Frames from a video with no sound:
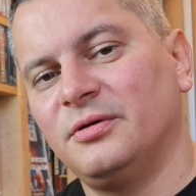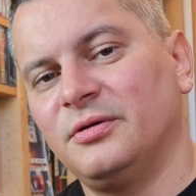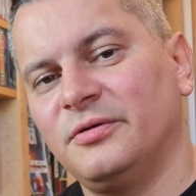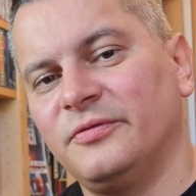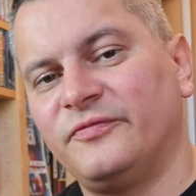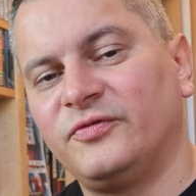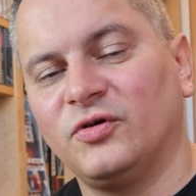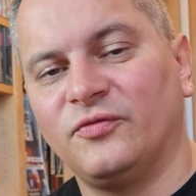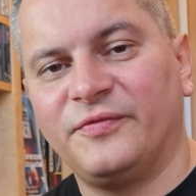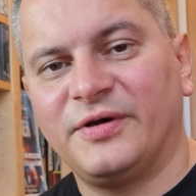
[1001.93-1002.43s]

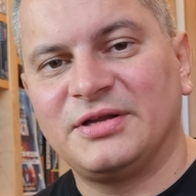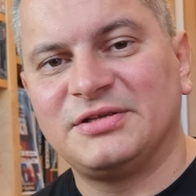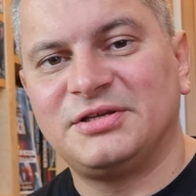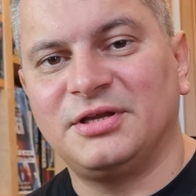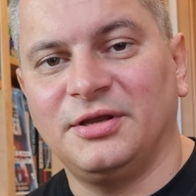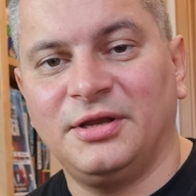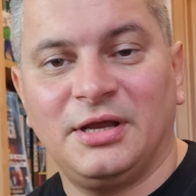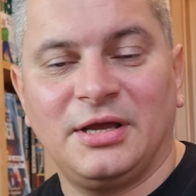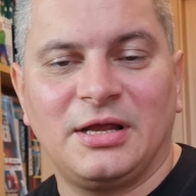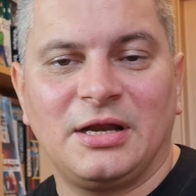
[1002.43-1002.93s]
w tą
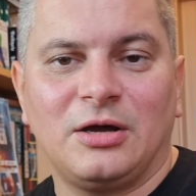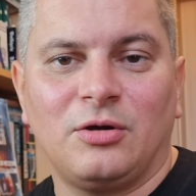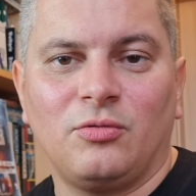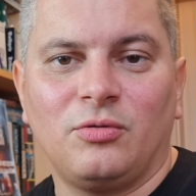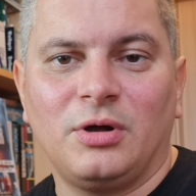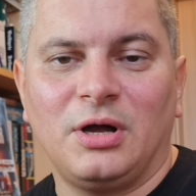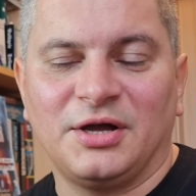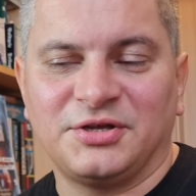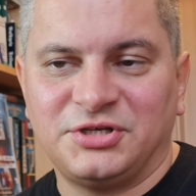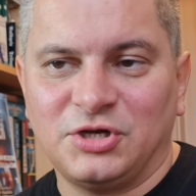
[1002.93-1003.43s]
wersję nie grał,
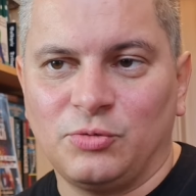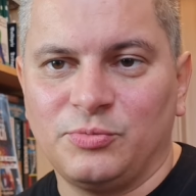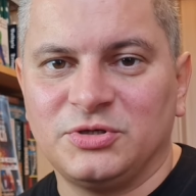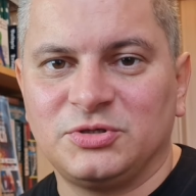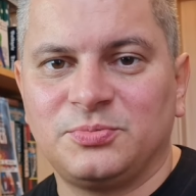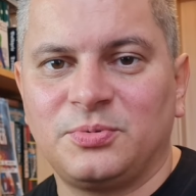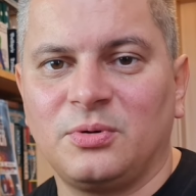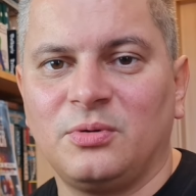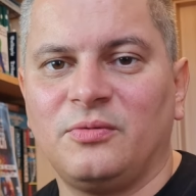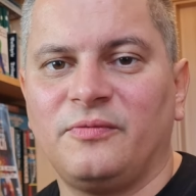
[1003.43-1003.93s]
a chciałby
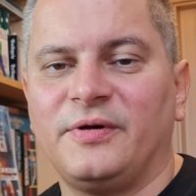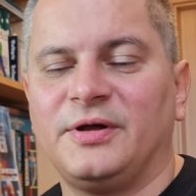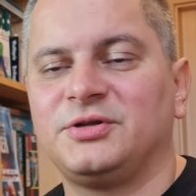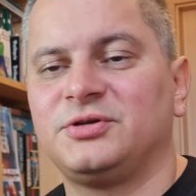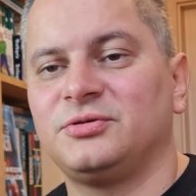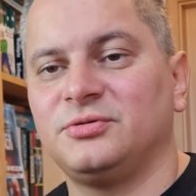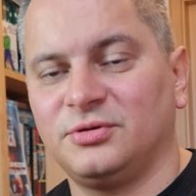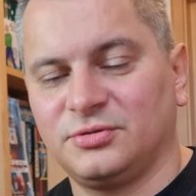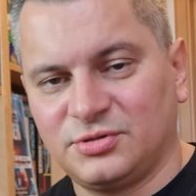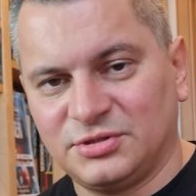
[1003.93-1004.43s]
spróbować,
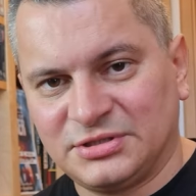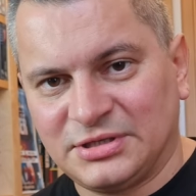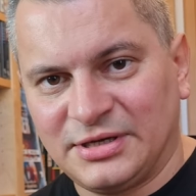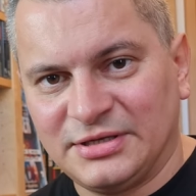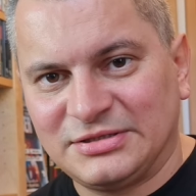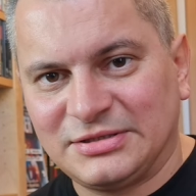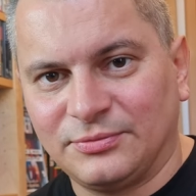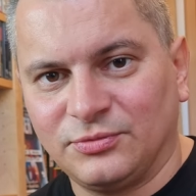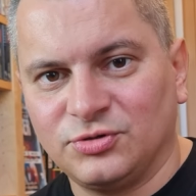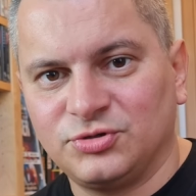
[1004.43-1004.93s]
no to
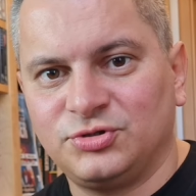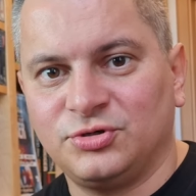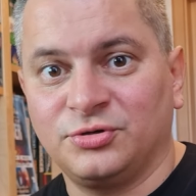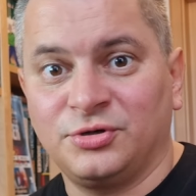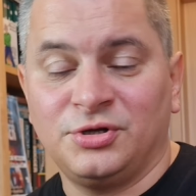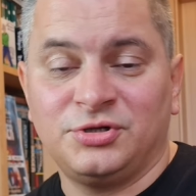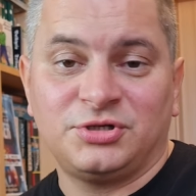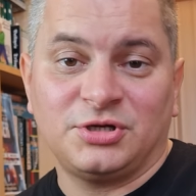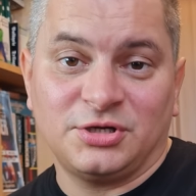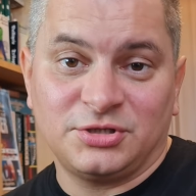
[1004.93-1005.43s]
zachęcam do
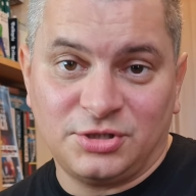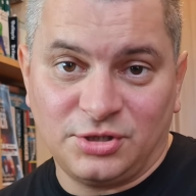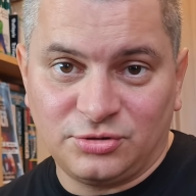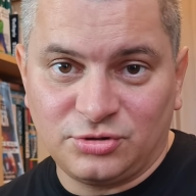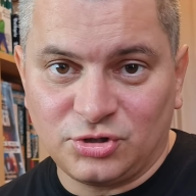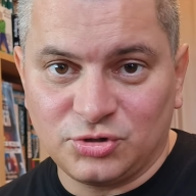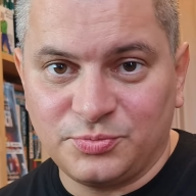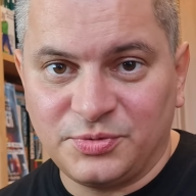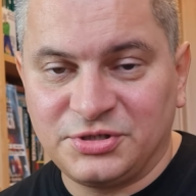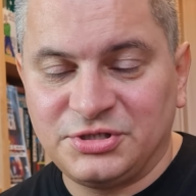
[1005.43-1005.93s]
ściągnięcia. Jeśli
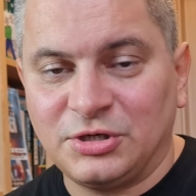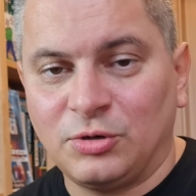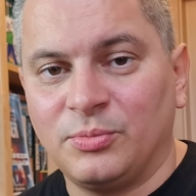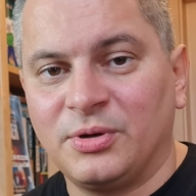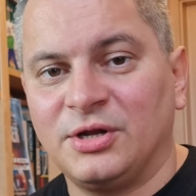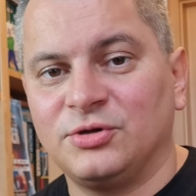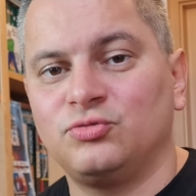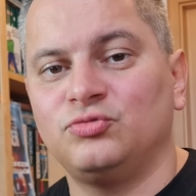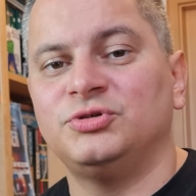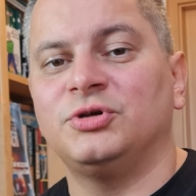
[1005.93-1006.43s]
ktoś by chciał
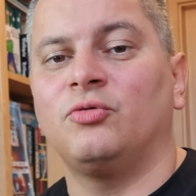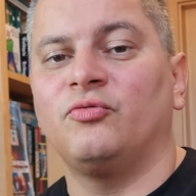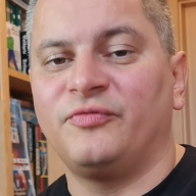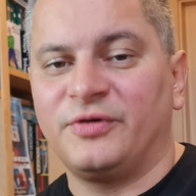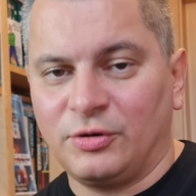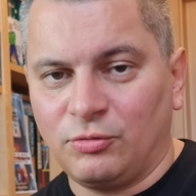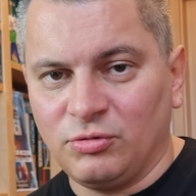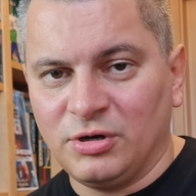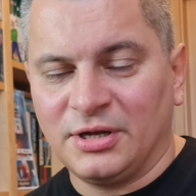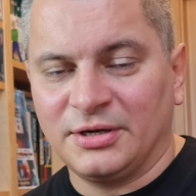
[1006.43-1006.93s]
brać udział w
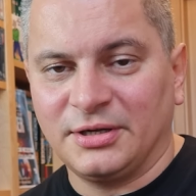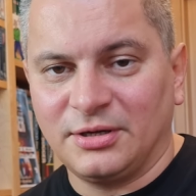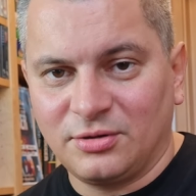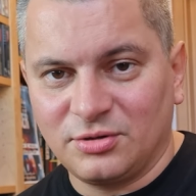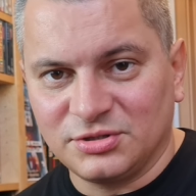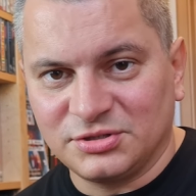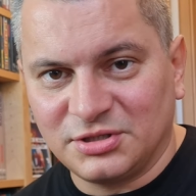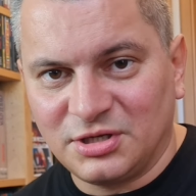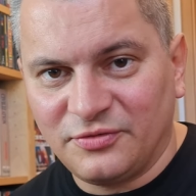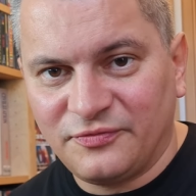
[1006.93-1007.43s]
regularnych
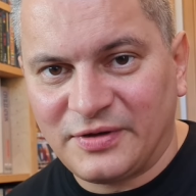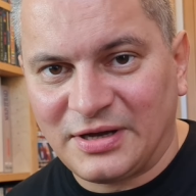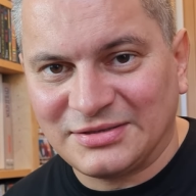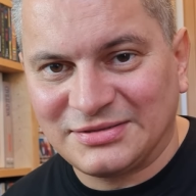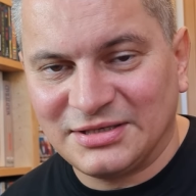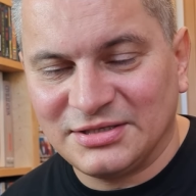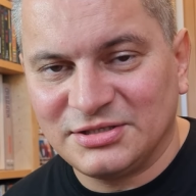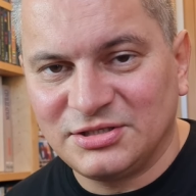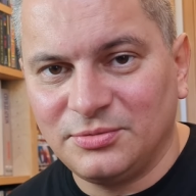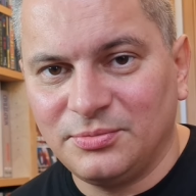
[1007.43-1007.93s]
rozgrywkach
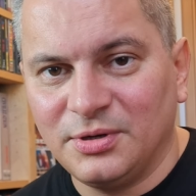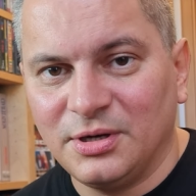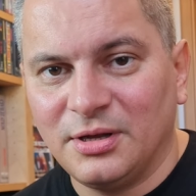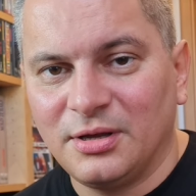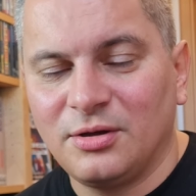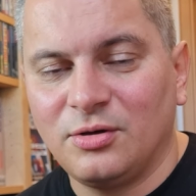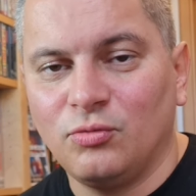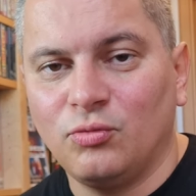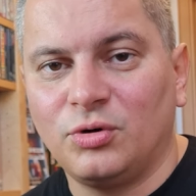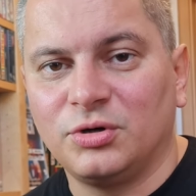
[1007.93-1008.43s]
Sensible
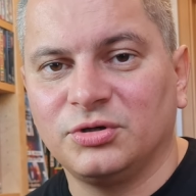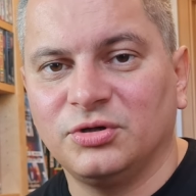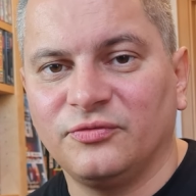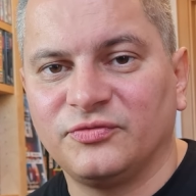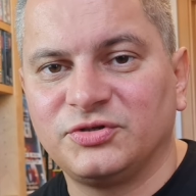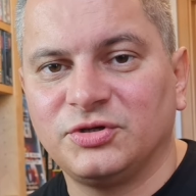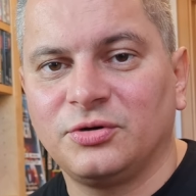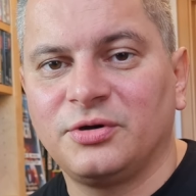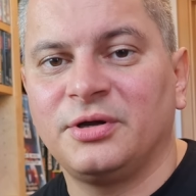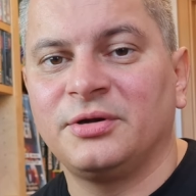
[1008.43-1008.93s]
World of
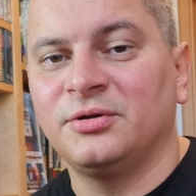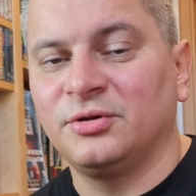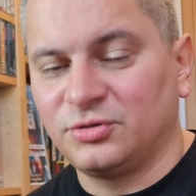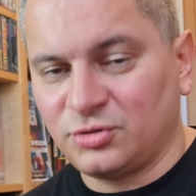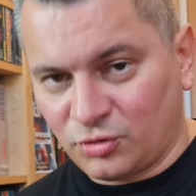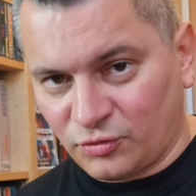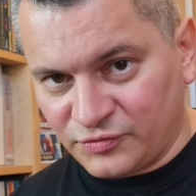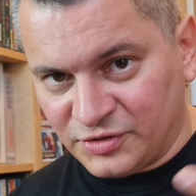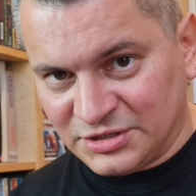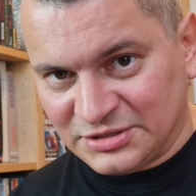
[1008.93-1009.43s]
Soccer, no to
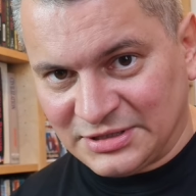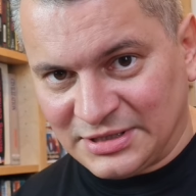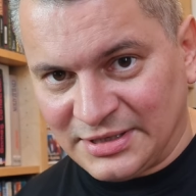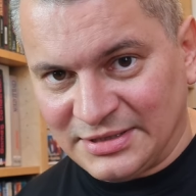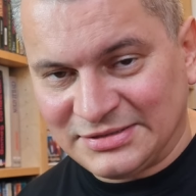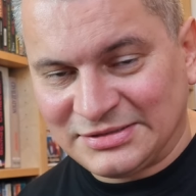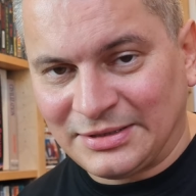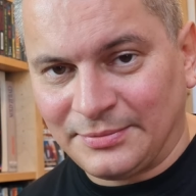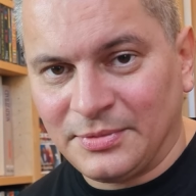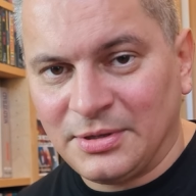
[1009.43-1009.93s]
również
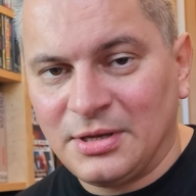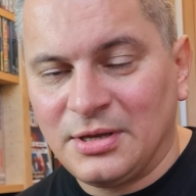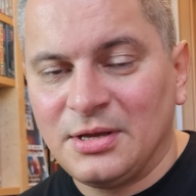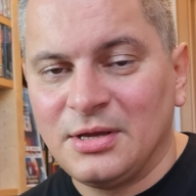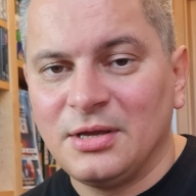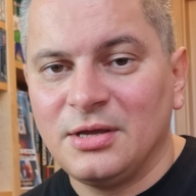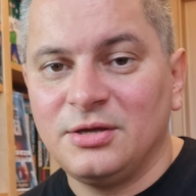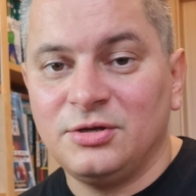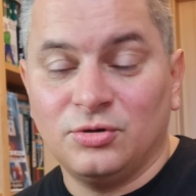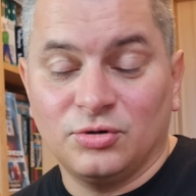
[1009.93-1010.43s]
zachęcam
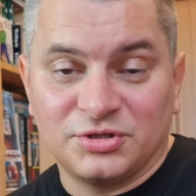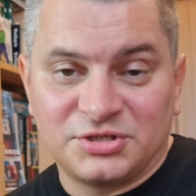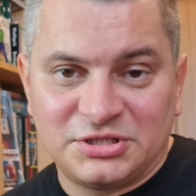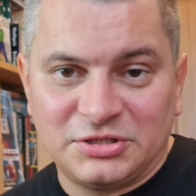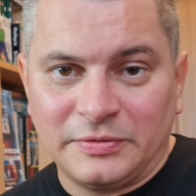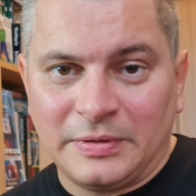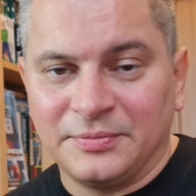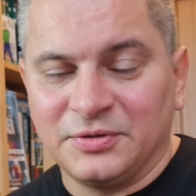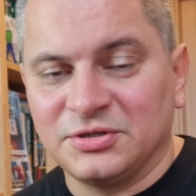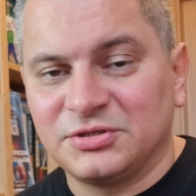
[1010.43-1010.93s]
i
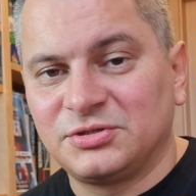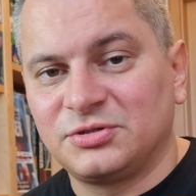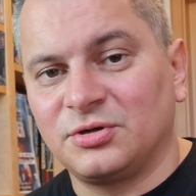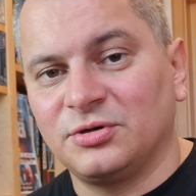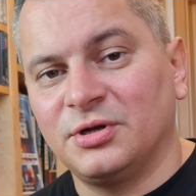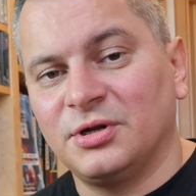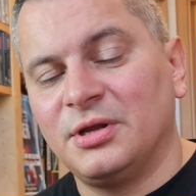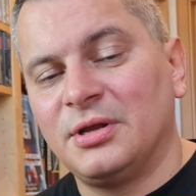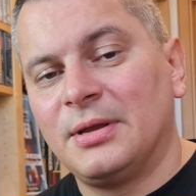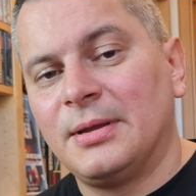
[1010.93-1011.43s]
odsyłam do strony